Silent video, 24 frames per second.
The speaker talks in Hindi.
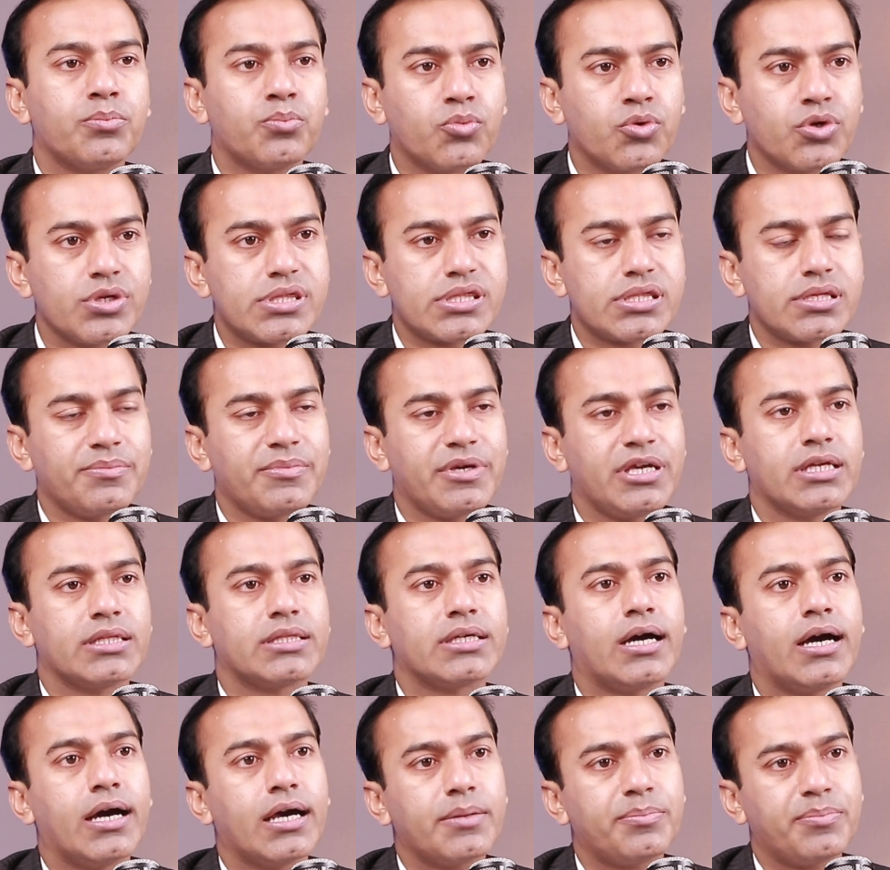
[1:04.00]
मुझ समेत
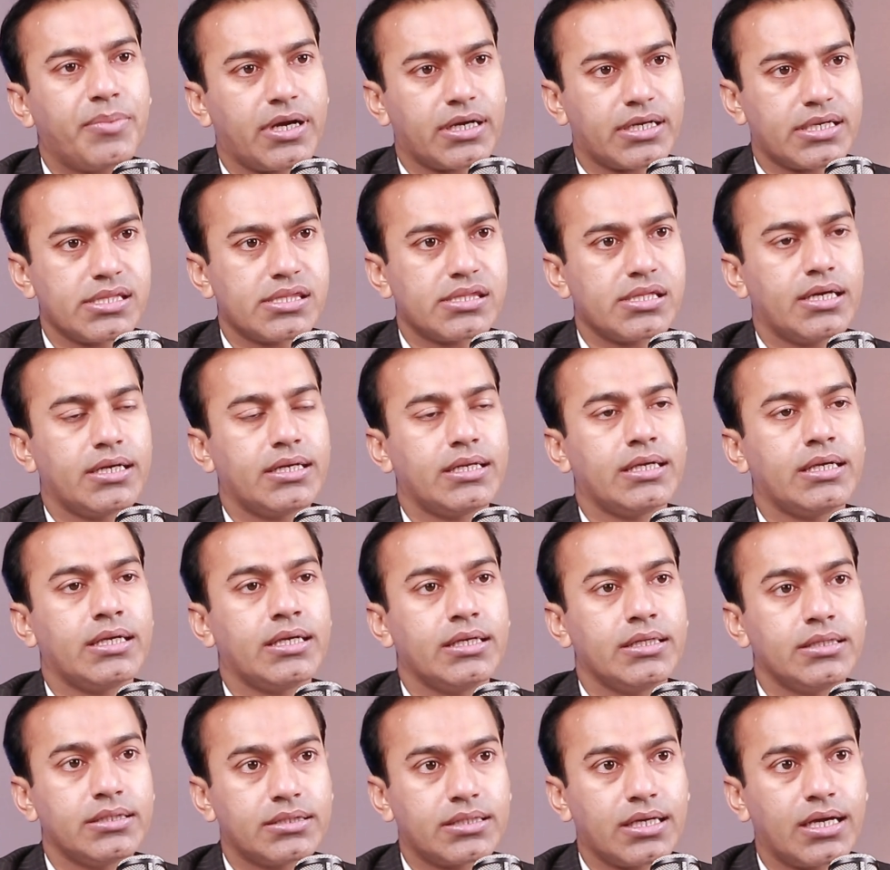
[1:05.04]
हर पाकिस्तानी
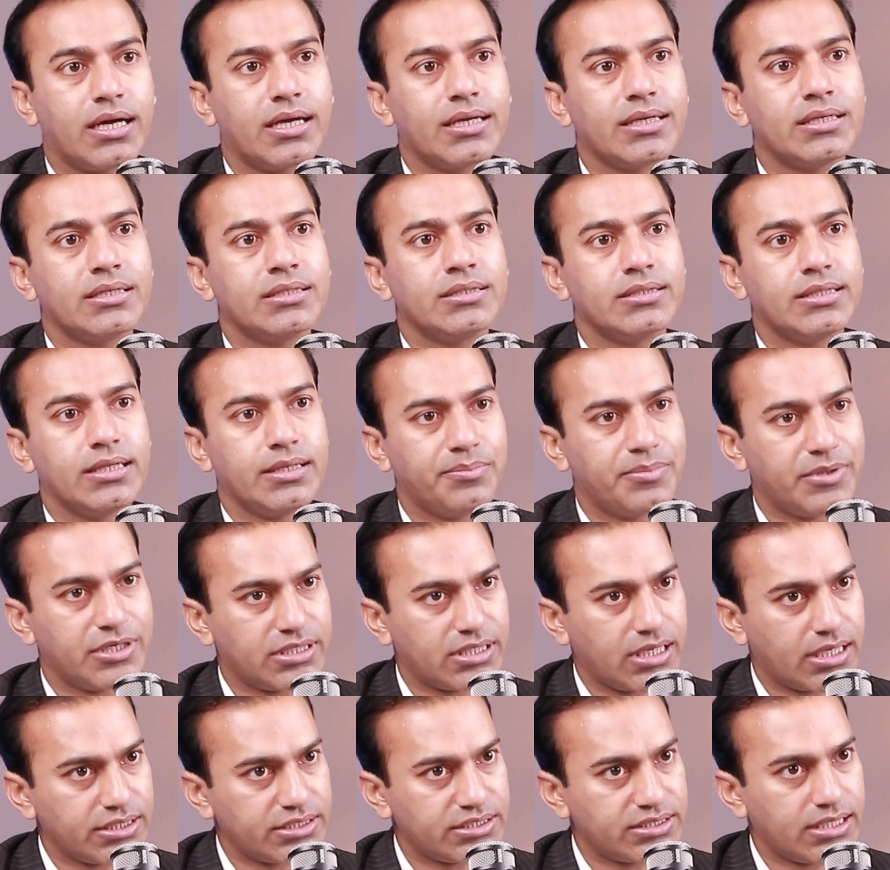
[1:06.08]
इंतहाई दिल
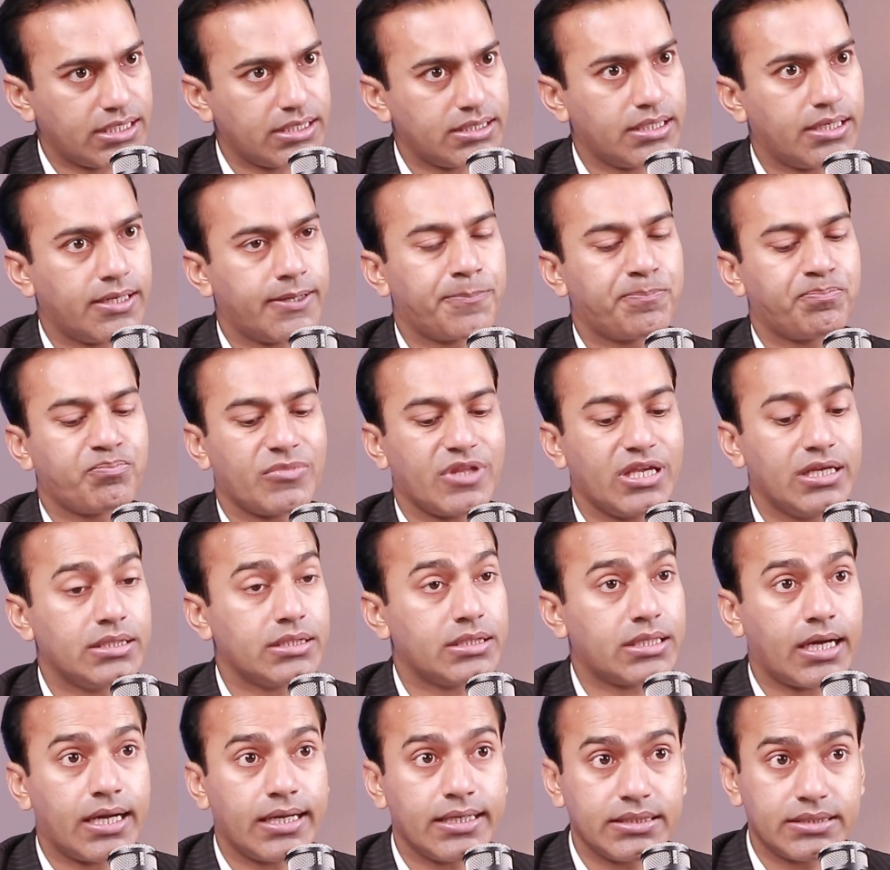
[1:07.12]
बर्दाश्ता था
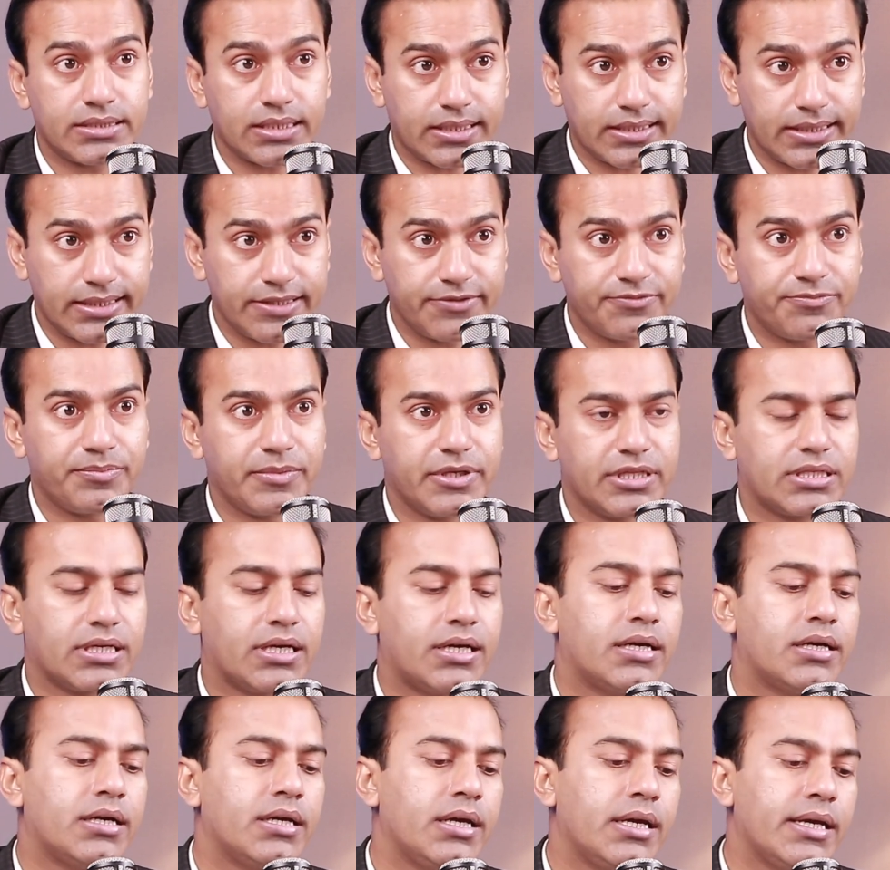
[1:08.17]
इंतहाई तकलीफ़ में
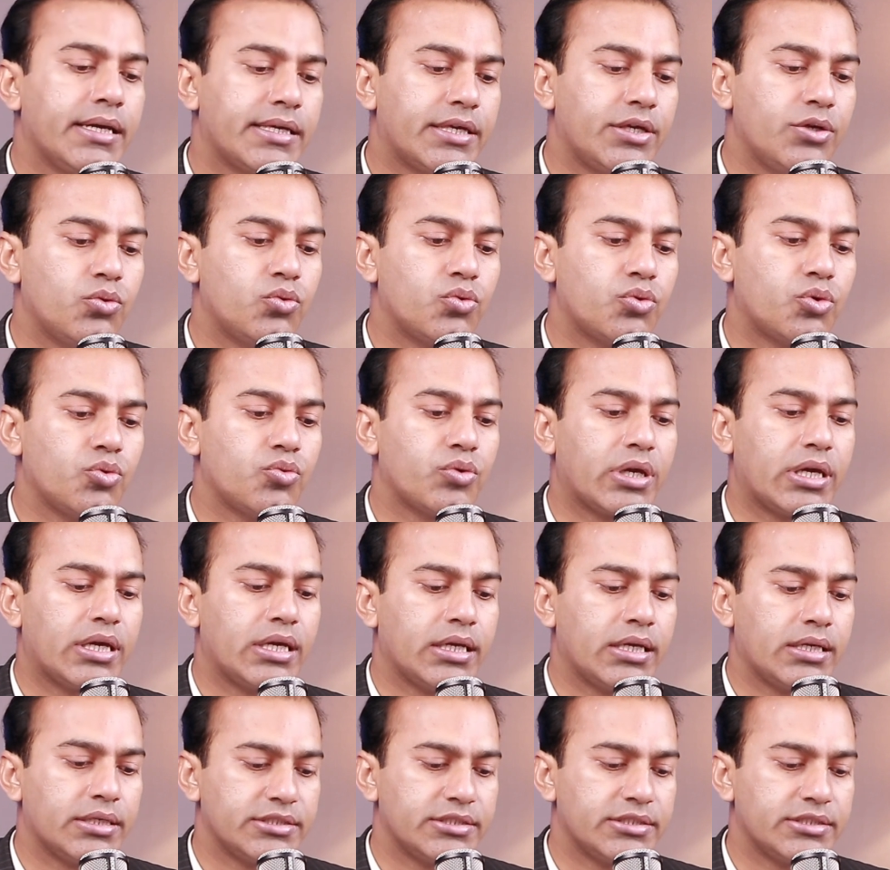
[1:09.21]
था क्यों क्योंकि